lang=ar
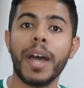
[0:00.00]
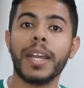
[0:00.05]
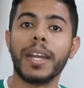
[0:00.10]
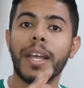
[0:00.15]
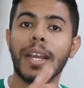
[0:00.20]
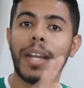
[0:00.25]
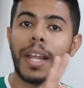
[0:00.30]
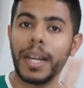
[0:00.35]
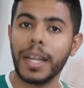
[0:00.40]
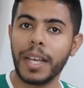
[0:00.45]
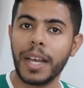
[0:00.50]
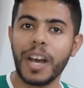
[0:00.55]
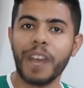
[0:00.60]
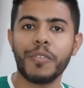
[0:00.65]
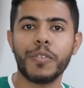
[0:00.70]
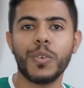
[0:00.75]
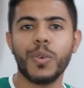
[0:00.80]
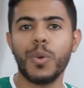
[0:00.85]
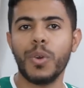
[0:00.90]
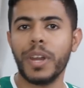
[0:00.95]
معنا لا
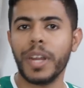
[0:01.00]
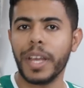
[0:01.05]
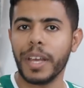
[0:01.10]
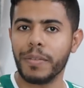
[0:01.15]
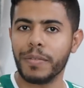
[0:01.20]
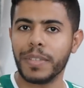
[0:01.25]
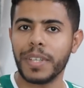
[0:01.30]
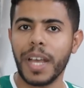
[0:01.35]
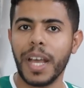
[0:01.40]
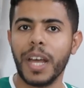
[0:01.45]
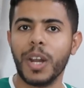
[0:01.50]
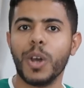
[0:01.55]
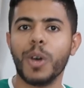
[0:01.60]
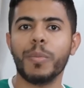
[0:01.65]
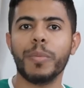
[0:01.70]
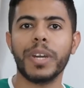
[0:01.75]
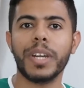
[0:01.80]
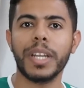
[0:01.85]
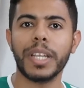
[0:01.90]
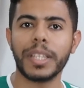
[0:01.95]
الكاف يقول لك افتح
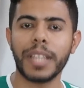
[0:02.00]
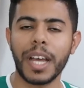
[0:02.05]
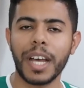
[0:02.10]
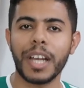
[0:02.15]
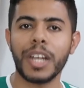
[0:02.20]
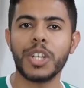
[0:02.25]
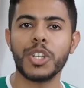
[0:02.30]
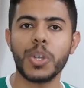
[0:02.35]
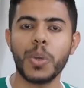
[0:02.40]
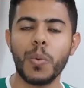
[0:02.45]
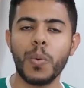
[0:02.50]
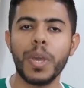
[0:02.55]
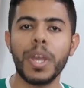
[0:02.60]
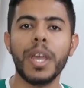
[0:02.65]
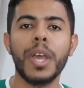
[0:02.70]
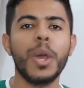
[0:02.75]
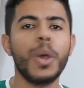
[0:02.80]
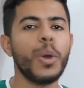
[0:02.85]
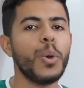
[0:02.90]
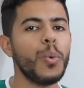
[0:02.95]
لهم النطاق
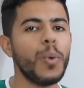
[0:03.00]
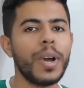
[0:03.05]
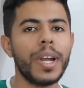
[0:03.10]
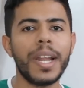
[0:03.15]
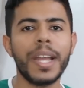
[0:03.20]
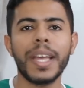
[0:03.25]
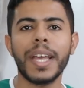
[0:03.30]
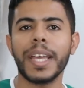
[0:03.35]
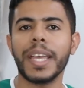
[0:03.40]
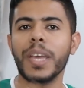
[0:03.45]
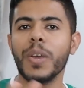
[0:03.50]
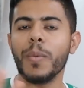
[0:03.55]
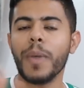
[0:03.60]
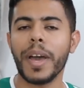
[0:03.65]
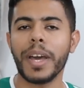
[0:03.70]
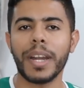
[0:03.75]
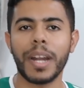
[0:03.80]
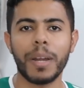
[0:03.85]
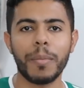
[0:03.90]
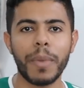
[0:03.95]
الجوي ولا يحكي
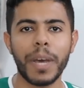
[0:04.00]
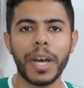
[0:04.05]
معنا